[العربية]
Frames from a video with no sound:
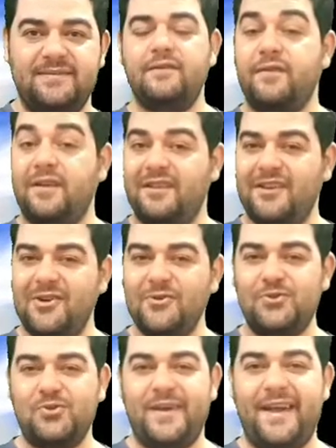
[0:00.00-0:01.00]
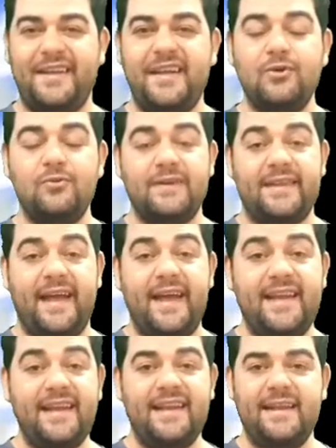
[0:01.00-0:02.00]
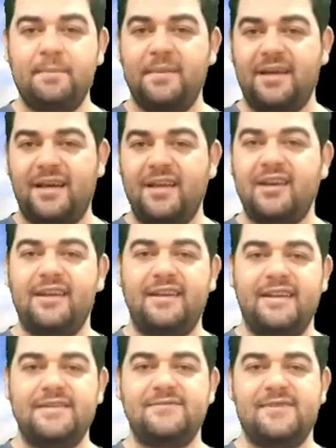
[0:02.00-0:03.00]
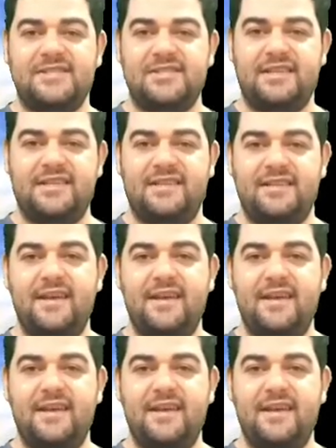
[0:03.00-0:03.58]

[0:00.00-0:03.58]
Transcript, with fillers: فالله سبحانه وتعالى لما خلق الإنس والجن